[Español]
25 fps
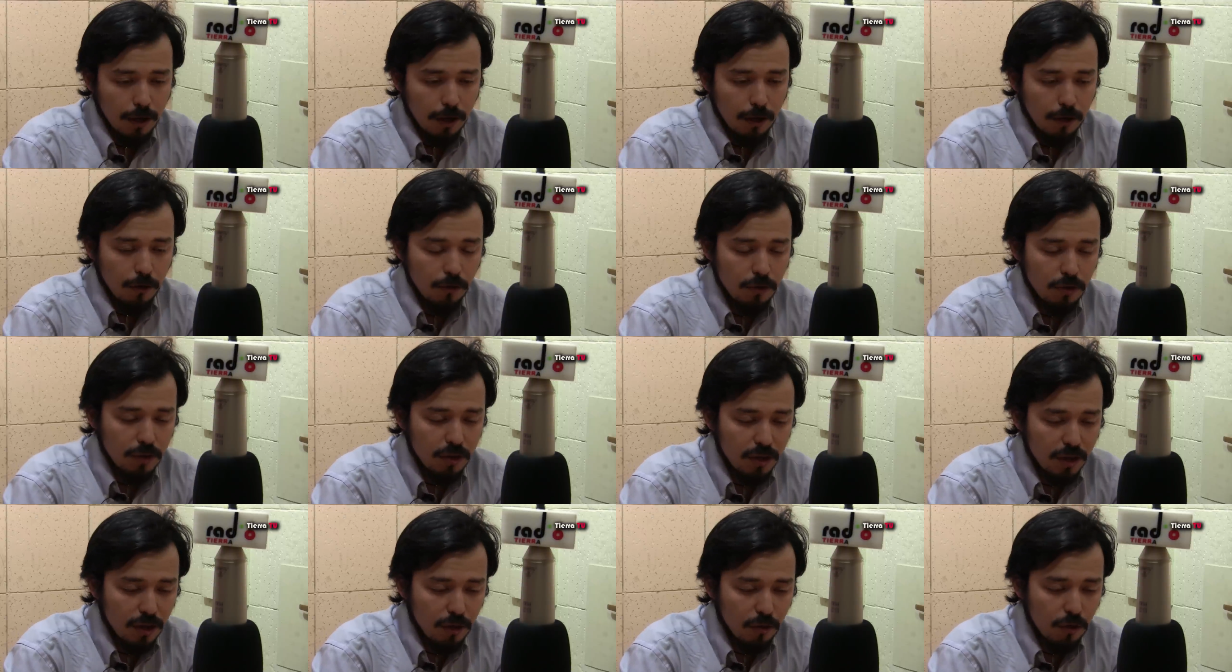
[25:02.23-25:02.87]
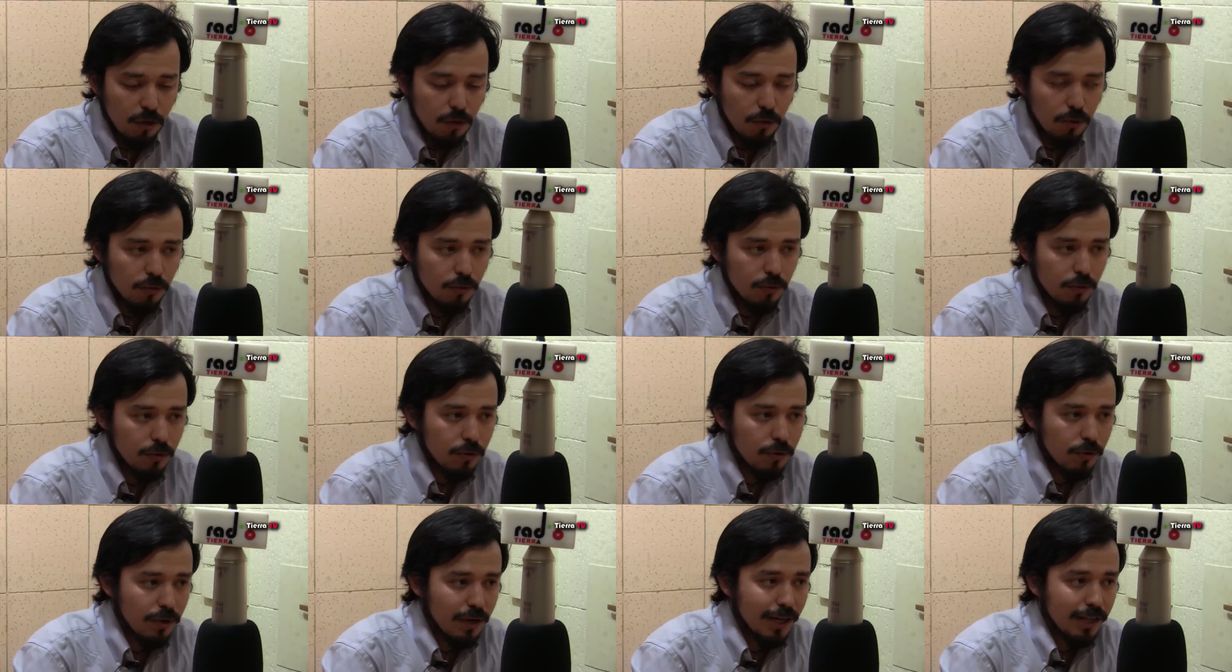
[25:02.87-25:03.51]
Hoy día no hay
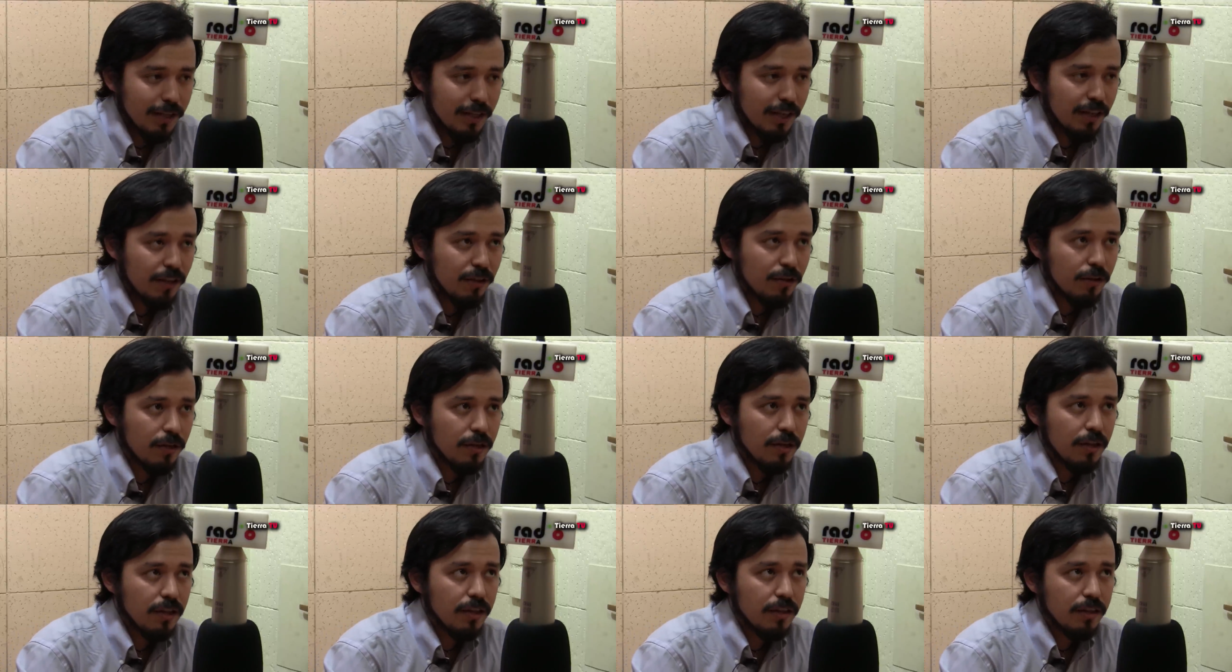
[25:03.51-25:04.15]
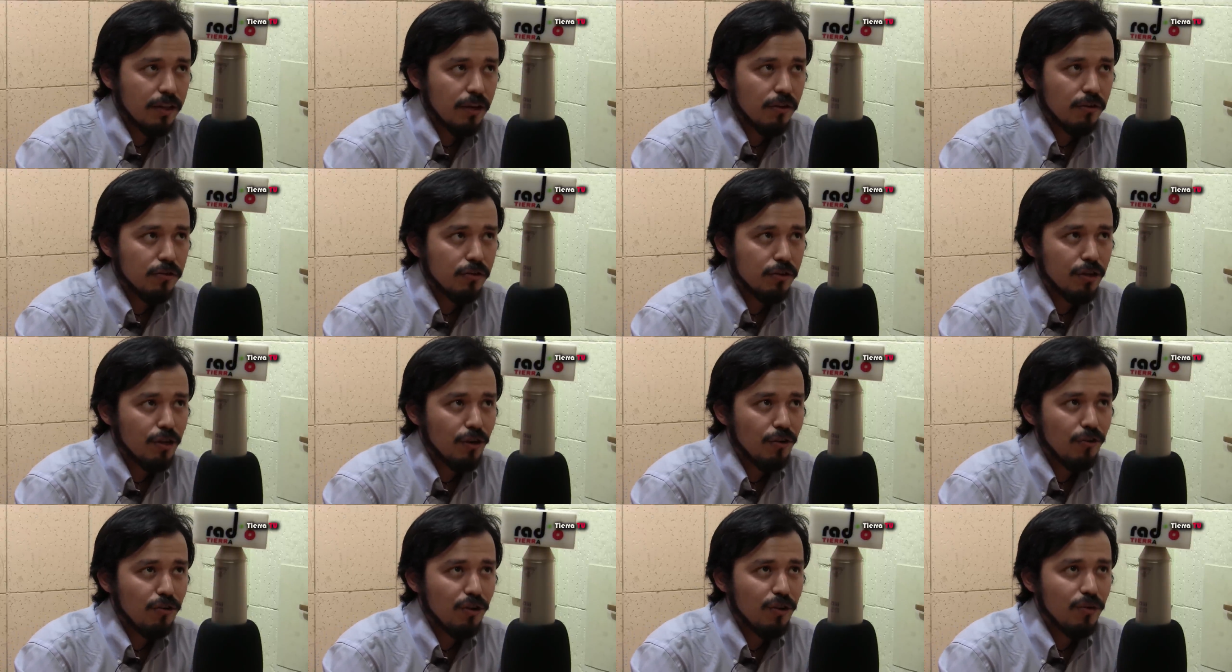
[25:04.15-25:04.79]
un catastro, el Estado
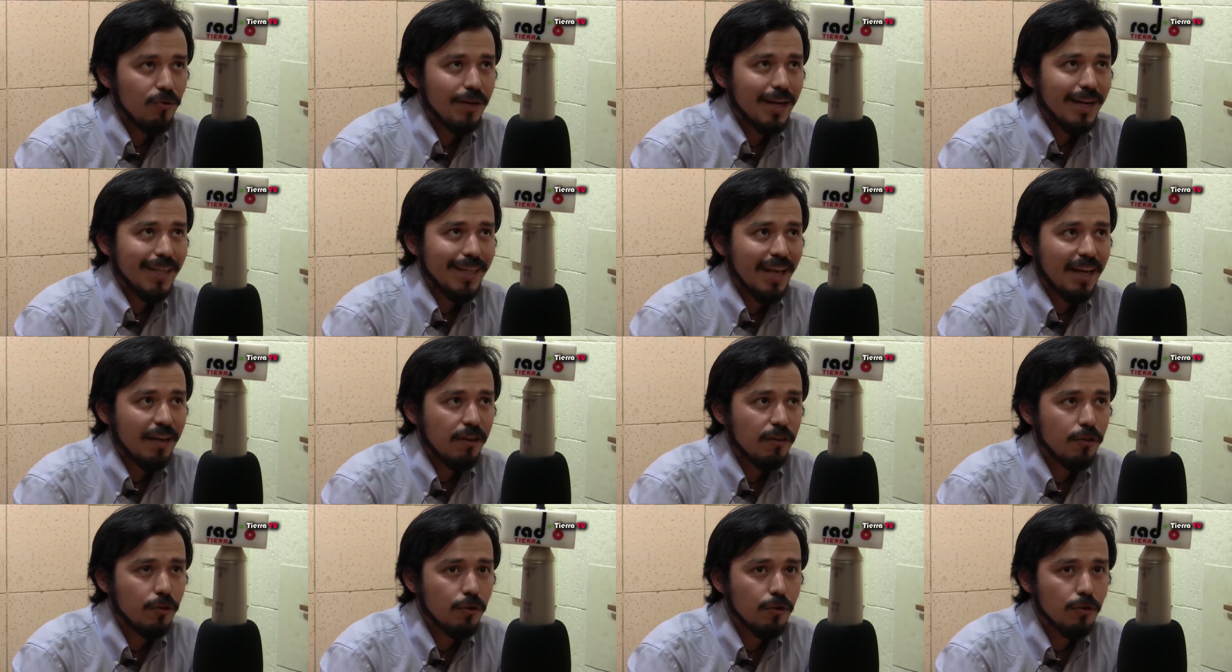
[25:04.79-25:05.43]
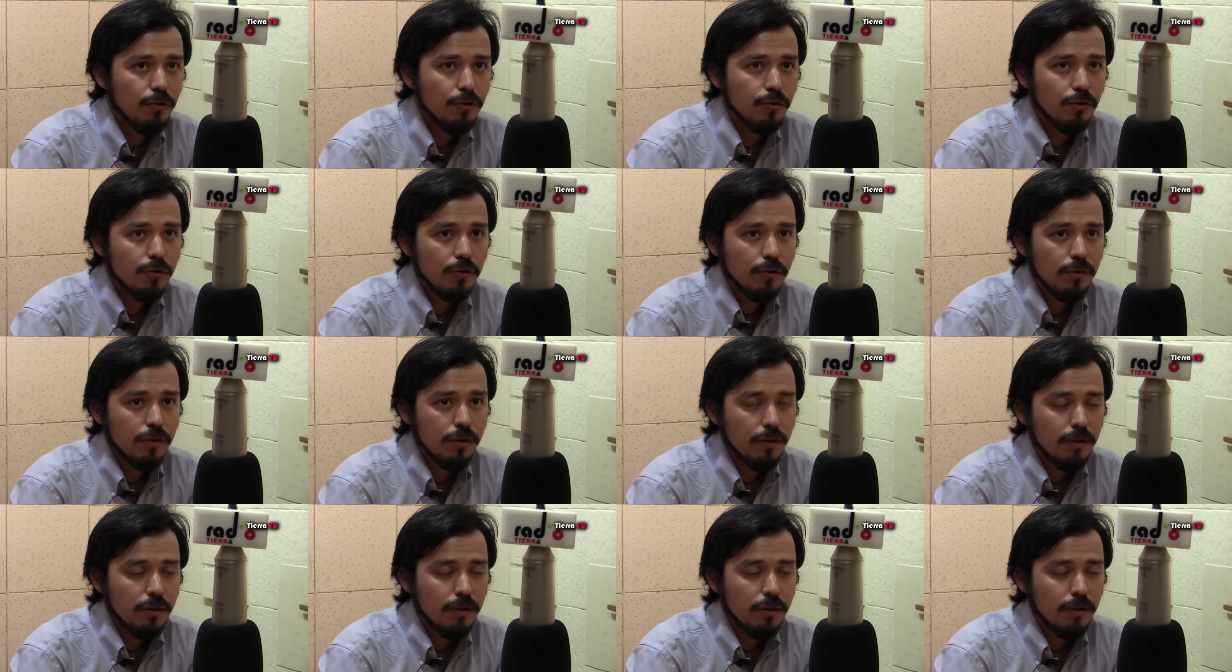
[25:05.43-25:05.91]
chileno no tiene un catastro